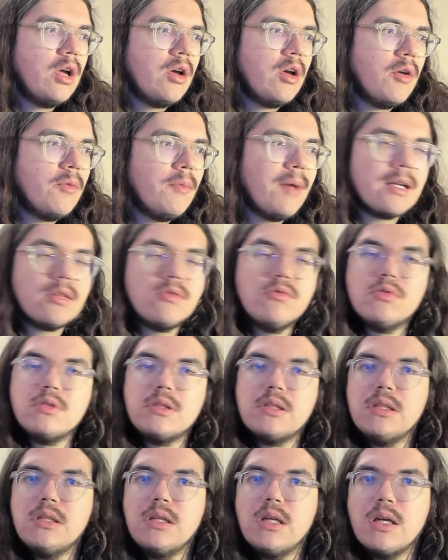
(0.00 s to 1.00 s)
euh,
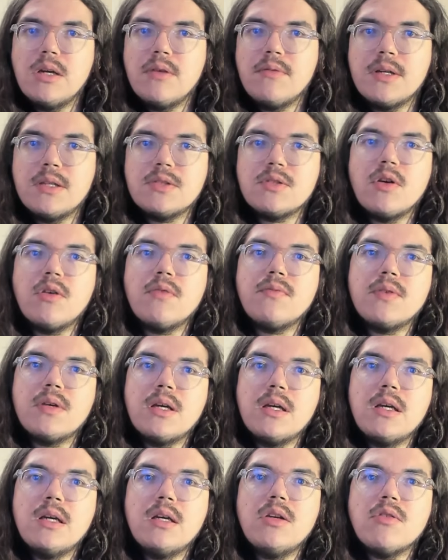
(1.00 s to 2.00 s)
McNulty et Vlasov
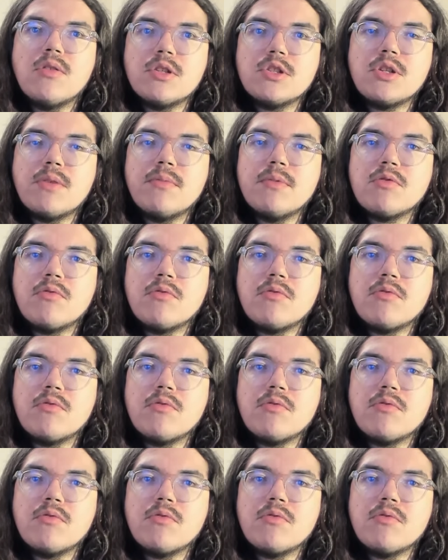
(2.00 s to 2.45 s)
et il n'aurait jamais